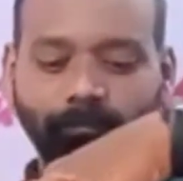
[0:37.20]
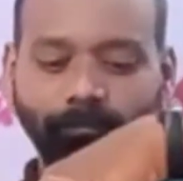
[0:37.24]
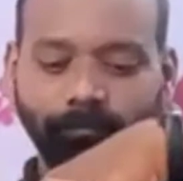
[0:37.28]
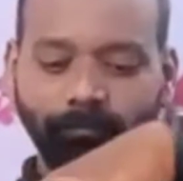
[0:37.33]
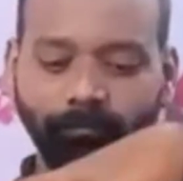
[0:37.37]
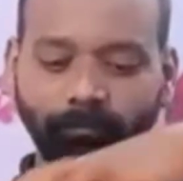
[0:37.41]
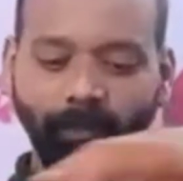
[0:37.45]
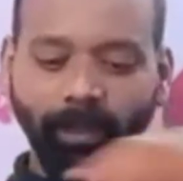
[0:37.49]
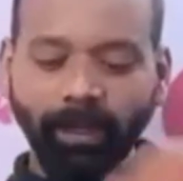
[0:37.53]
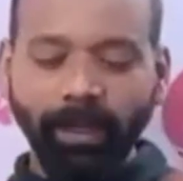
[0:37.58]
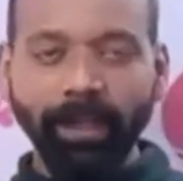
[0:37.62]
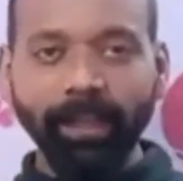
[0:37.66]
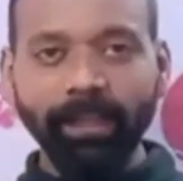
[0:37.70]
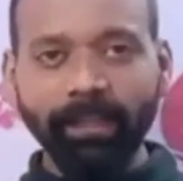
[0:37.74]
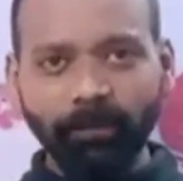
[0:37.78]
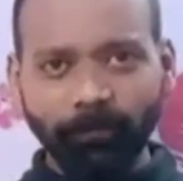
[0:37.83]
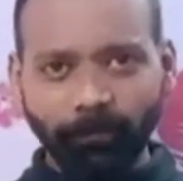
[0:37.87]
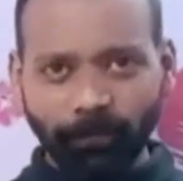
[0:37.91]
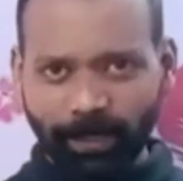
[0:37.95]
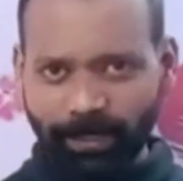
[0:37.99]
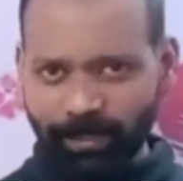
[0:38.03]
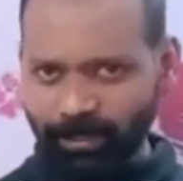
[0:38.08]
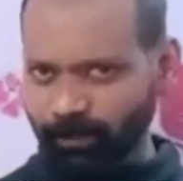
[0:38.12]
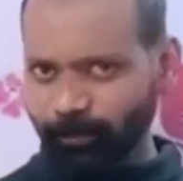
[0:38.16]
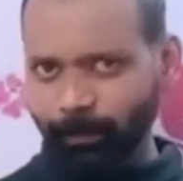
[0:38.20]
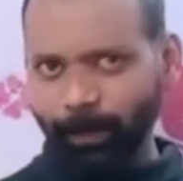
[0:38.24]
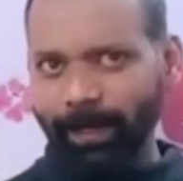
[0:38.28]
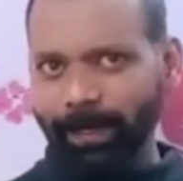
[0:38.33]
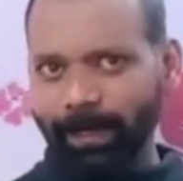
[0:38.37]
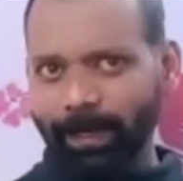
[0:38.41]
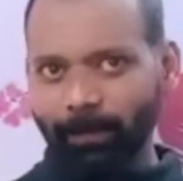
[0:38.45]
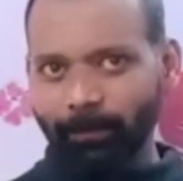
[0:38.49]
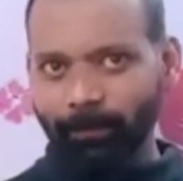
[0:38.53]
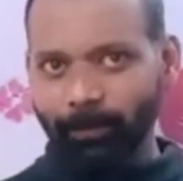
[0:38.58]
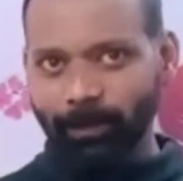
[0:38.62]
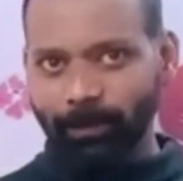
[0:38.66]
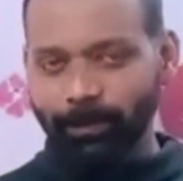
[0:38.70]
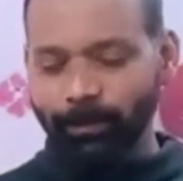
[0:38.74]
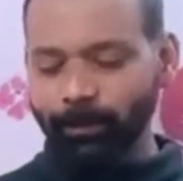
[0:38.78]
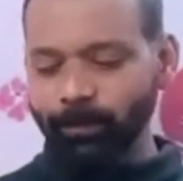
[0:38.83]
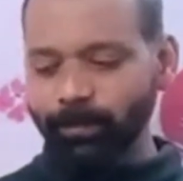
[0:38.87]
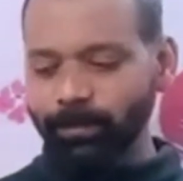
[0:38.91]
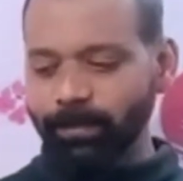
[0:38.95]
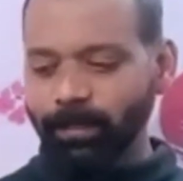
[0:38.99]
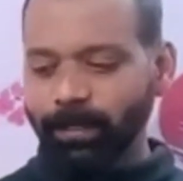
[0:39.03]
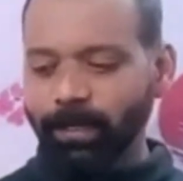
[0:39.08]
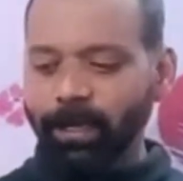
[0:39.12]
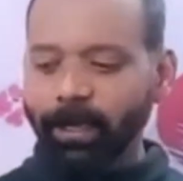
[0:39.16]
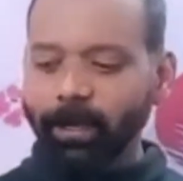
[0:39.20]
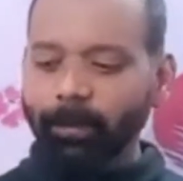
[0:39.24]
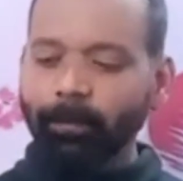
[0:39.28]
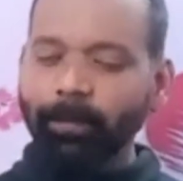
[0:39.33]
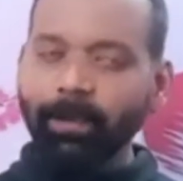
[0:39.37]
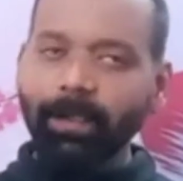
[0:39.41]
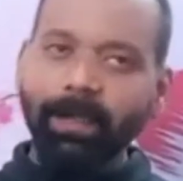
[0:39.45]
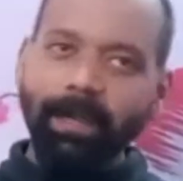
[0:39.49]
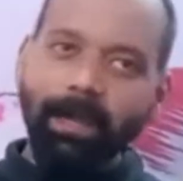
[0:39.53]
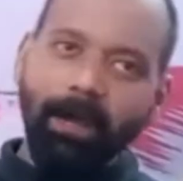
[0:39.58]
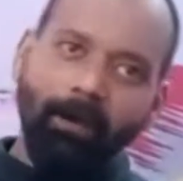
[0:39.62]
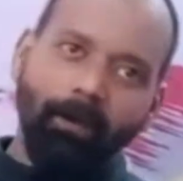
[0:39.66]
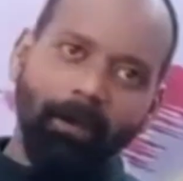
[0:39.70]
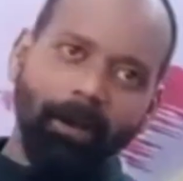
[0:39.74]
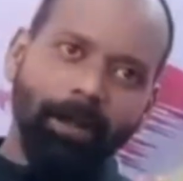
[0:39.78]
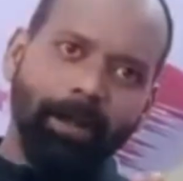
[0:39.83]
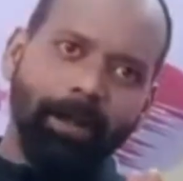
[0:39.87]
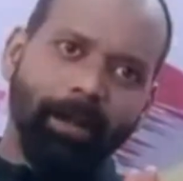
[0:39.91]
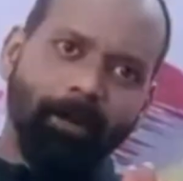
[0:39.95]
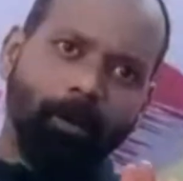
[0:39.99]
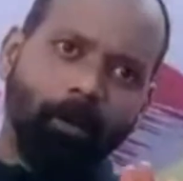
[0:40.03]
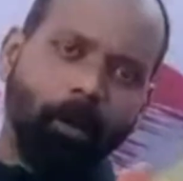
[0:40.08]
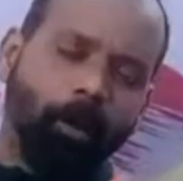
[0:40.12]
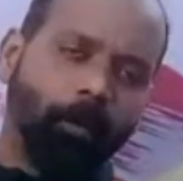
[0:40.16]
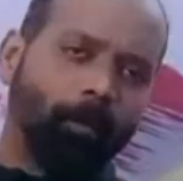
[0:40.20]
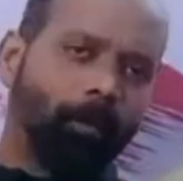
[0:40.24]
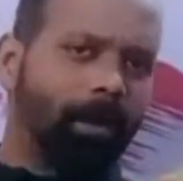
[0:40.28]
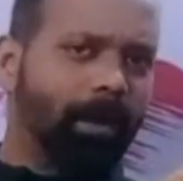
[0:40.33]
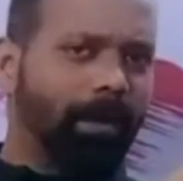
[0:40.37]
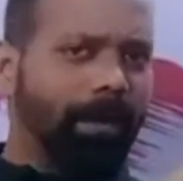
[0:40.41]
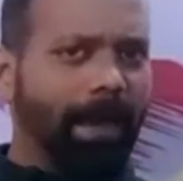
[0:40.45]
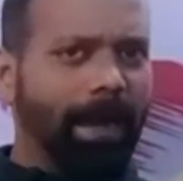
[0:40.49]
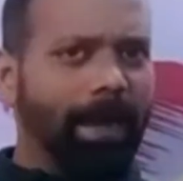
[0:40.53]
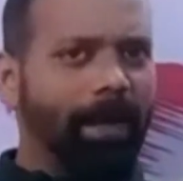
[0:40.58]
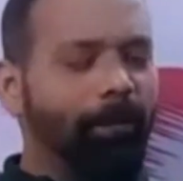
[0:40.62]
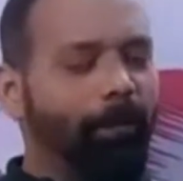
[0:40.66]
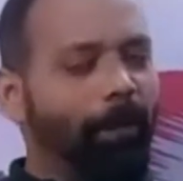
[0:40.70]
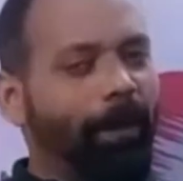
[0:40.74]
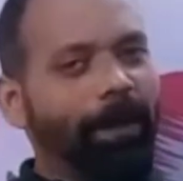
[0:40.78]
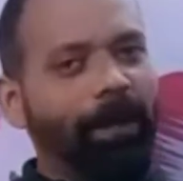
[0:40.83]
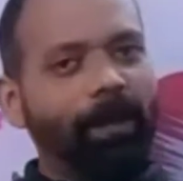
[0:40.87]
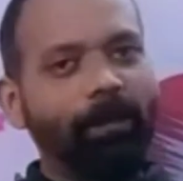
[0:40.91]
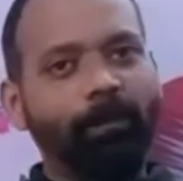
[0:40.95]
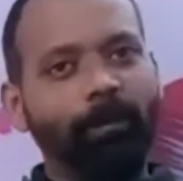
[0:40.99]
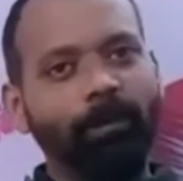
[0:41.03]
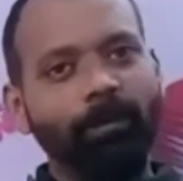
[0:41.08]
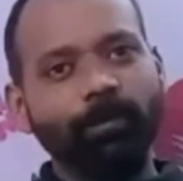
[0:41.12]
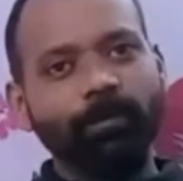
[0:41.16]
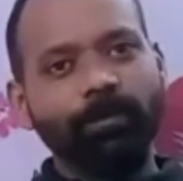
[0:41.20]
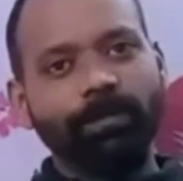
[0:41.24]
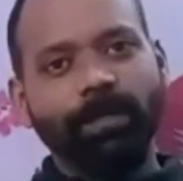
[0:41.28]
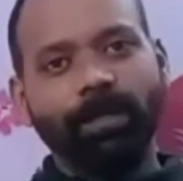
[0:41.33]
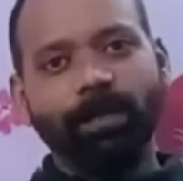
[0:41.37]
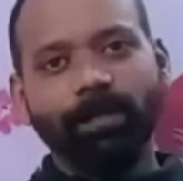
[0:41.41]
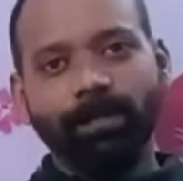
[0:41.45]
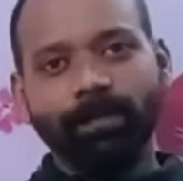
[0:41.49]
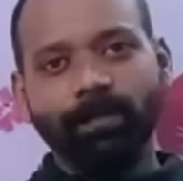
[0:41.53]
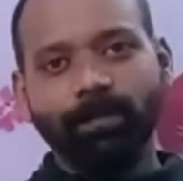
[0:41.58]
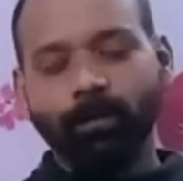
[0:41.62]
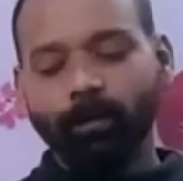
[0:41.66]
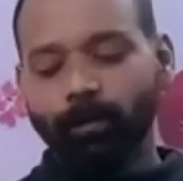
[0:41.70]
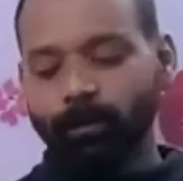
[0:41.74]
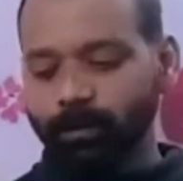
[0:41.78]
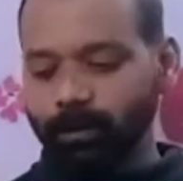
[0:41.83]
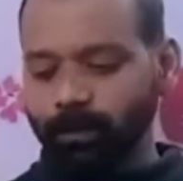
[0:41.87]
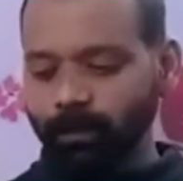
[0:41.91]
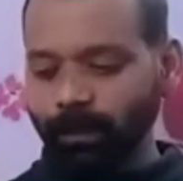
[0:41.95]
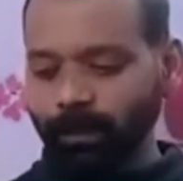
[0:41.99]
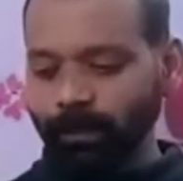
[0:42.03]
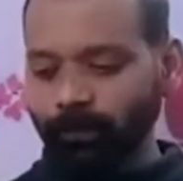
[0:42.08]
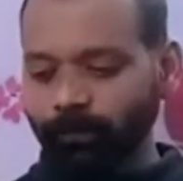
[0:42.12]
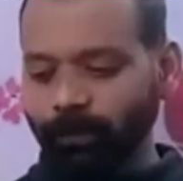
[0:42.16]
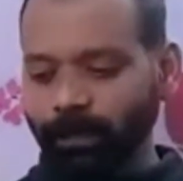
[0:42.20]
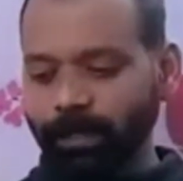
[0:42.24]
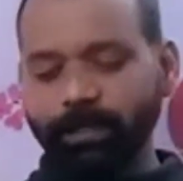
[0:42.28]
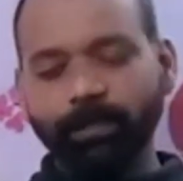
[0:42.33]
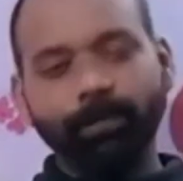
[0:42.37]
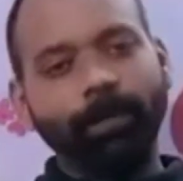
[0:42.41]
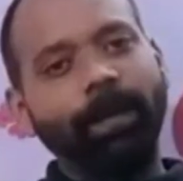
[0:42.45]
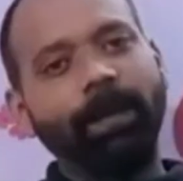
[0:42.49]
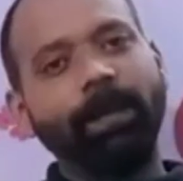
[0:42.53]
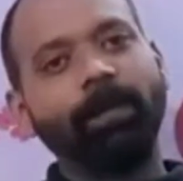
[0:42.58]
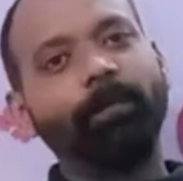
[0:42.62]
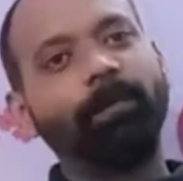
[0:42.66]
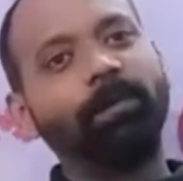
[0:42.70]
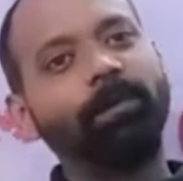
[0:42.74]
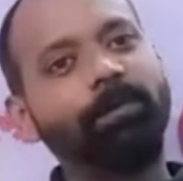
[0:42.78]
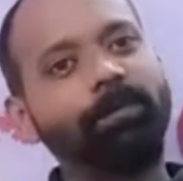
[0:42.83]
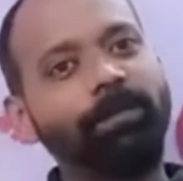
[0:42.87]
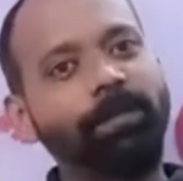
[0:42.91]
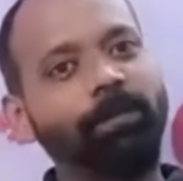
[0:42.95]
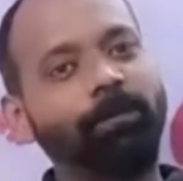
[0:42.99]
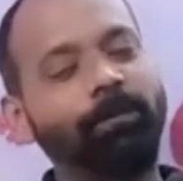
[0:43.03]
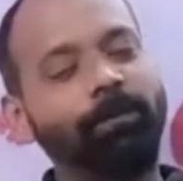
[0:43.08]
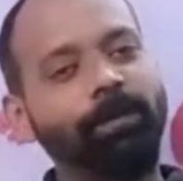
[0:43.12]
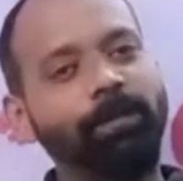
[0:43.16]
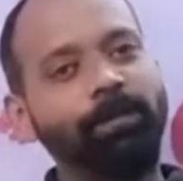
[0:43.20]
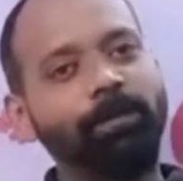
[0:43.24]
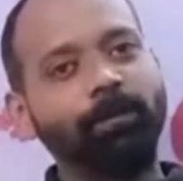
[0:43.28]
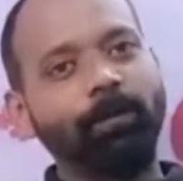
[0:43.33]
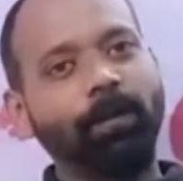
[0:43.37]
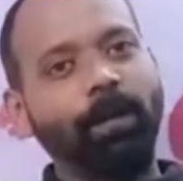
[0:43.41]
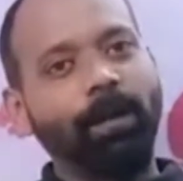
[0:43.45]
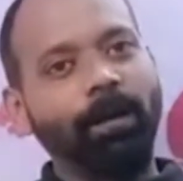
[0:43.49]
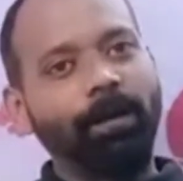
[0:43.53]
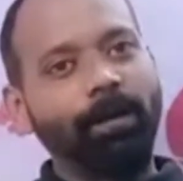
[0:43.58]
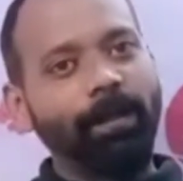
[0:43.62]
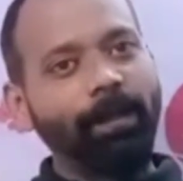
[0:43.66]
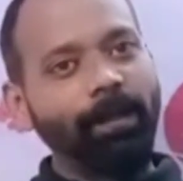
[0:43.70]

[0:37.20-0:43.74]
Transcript: ఇది ఫ్రెష్ పైనాపిల్ జ్యూస్ మీకు కావాలంటే నార్మల్ క్యాన్ పైనాపిల్ జ్యూస్ అయినా తీసుకోవచ్చు నేను ఫ్రెష్ పైనాపిల్ జ్యూస్ ఎందుకు తీసుకున్నానంటే